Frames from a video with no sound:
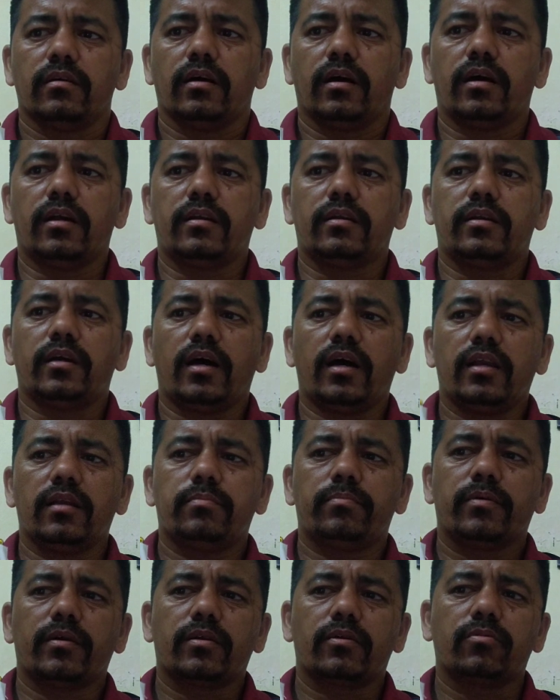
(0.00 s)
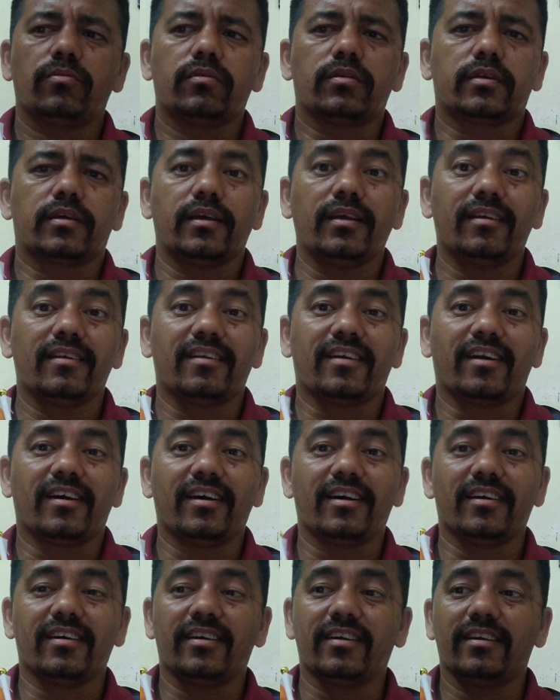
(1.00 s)
हर डाल पर गुल खिल
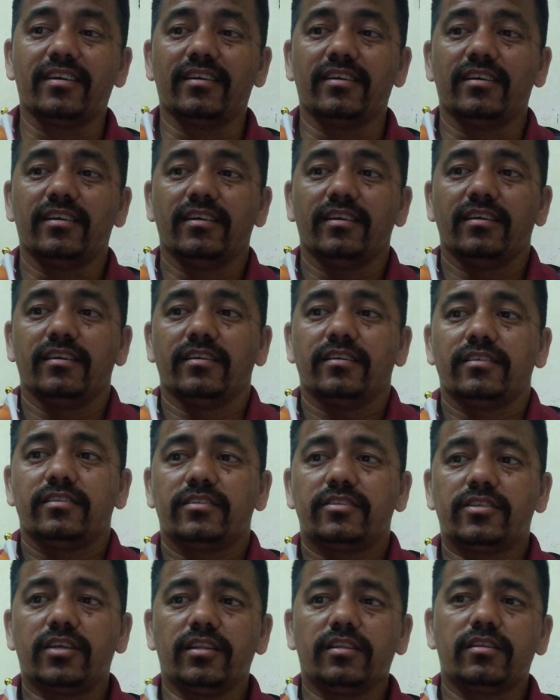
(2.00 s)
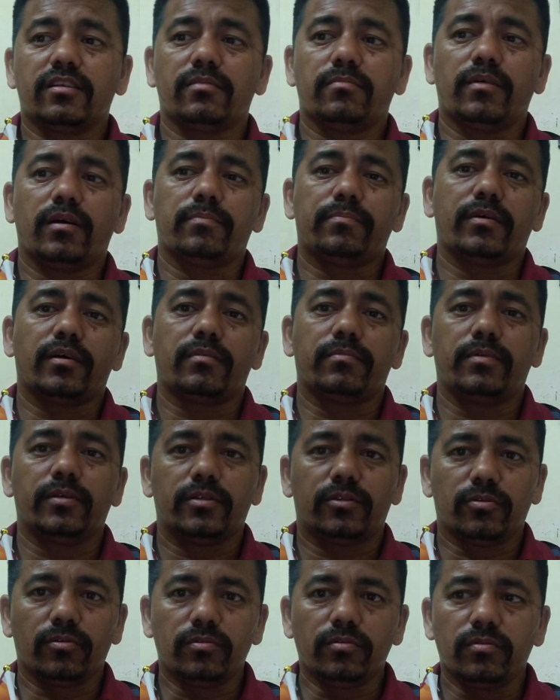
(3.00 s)
रहा है चंद्रमा पर भी
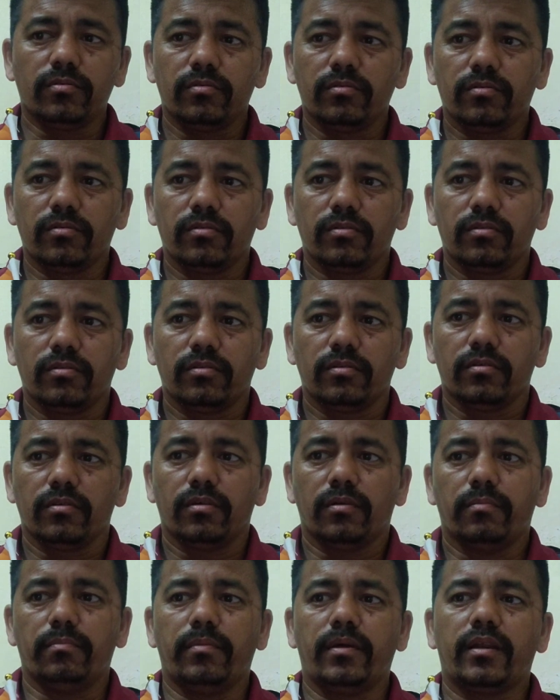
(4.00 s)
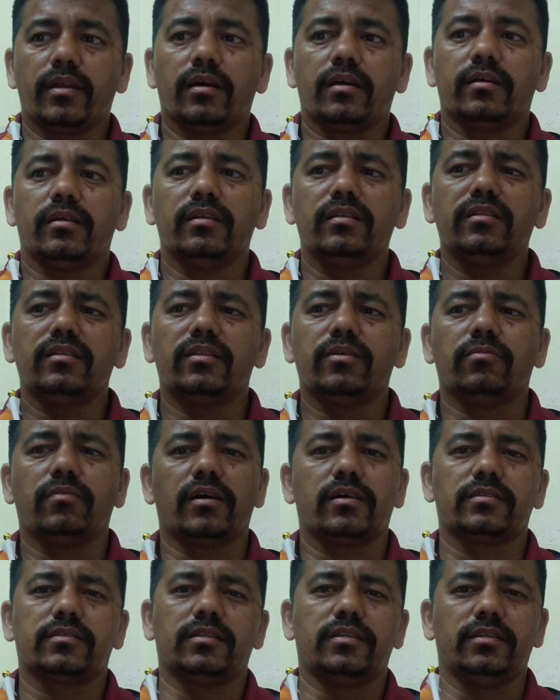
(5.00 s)
तो मेरा
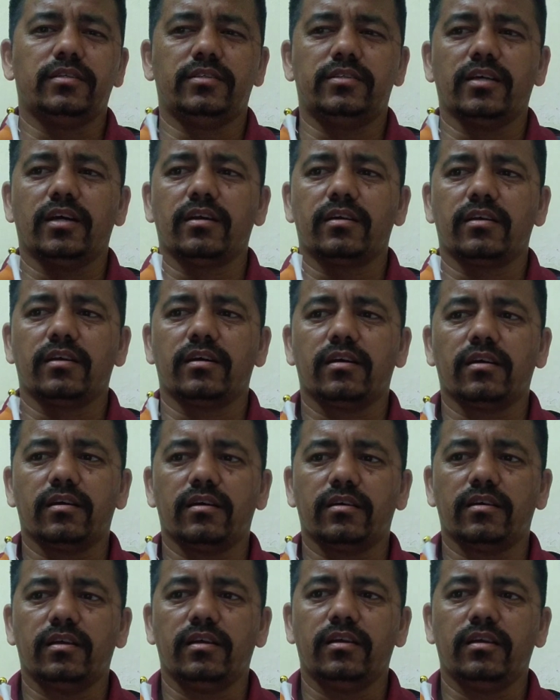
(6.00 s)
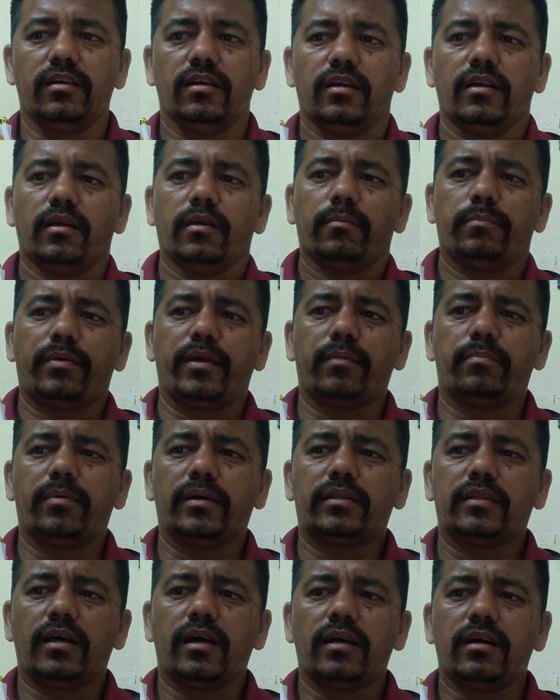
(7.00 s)
हिंदवासी जा रहा है फिर
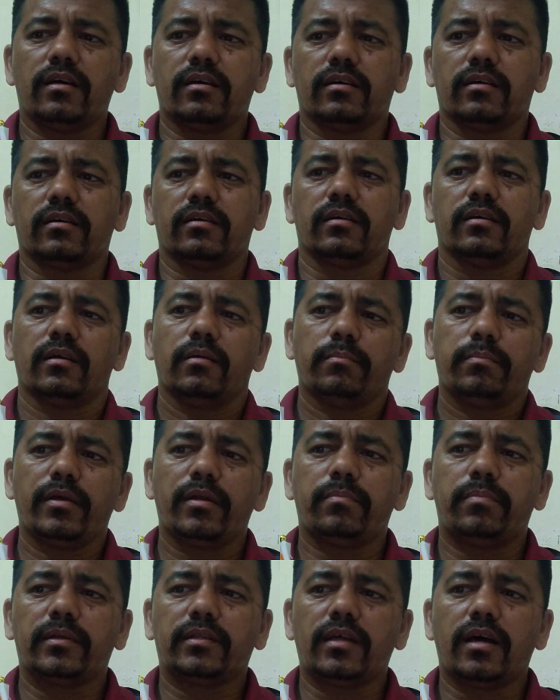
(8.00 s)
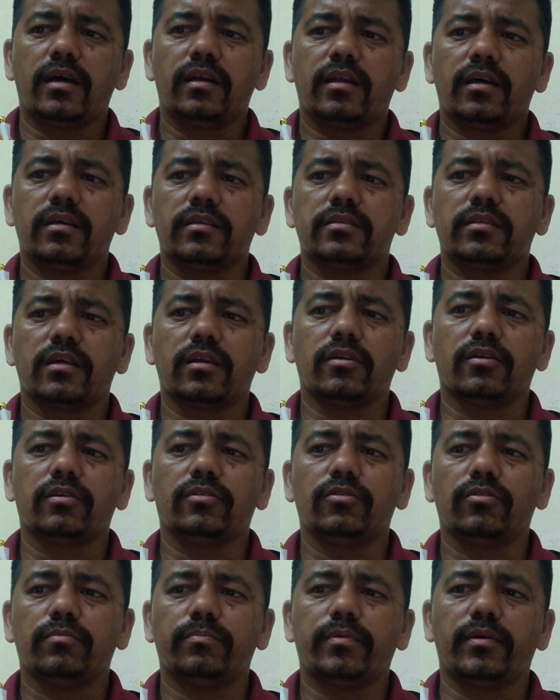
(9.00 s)
बता फिर बताना
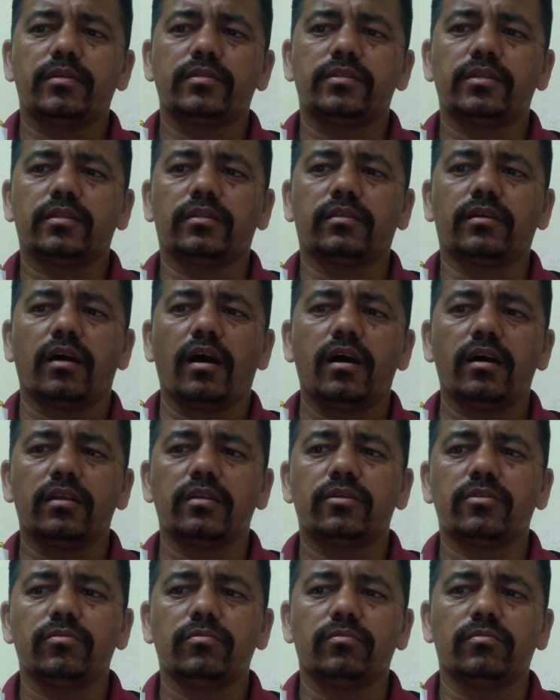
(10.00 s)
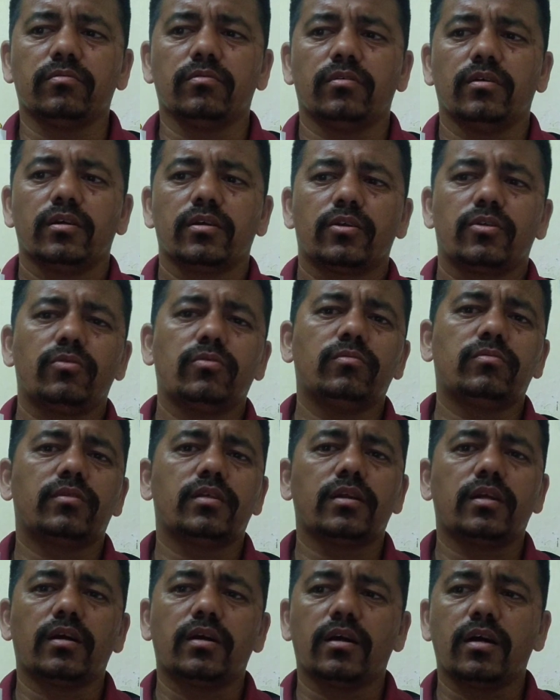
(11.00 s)
सरहदों पर चित्कार क्यों क्यों
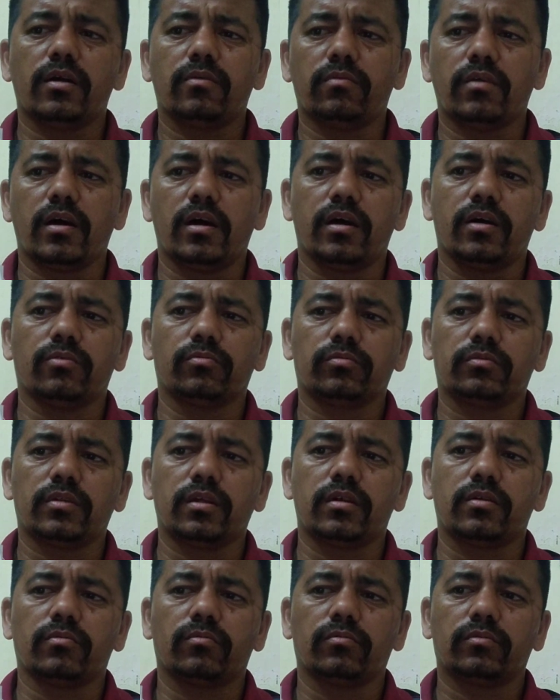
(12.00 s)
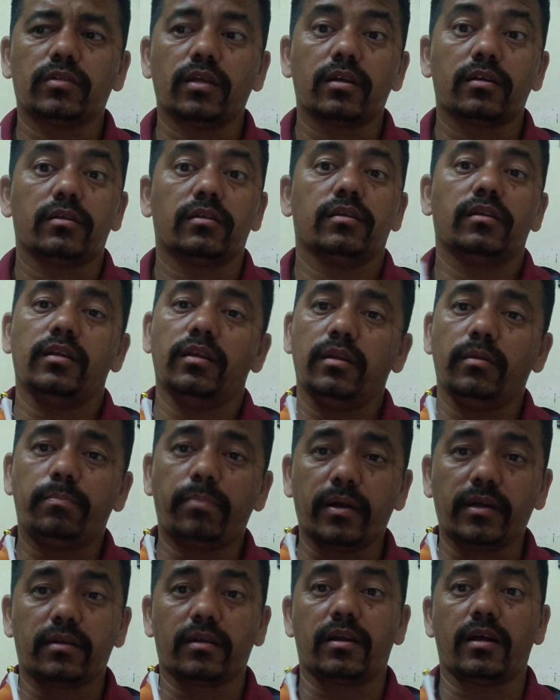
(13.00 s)
तिरंगा वहाँ उतर उतर
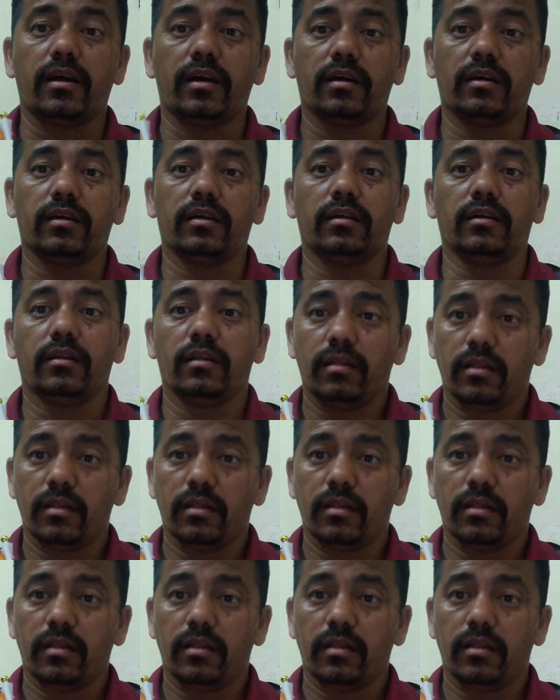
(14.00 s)
लिपट रहा है